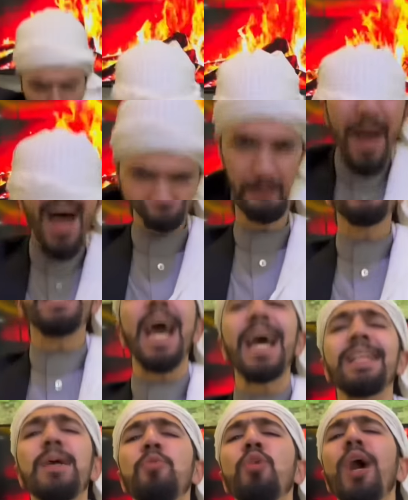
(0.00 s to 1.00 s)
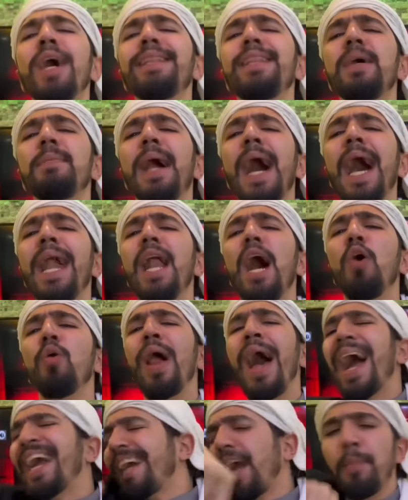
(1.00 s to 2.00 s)
وبما أني أنا مقدم الحلقة
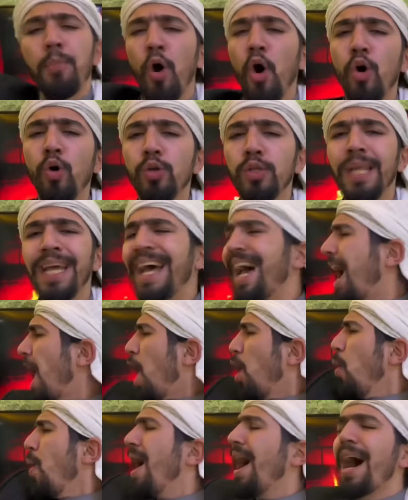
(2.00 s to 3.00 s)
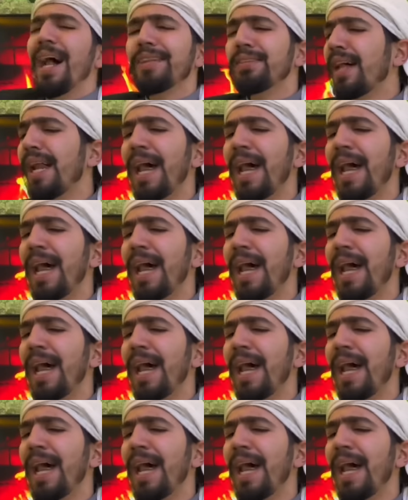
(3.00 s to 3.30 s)
والحكم هون أول غلطة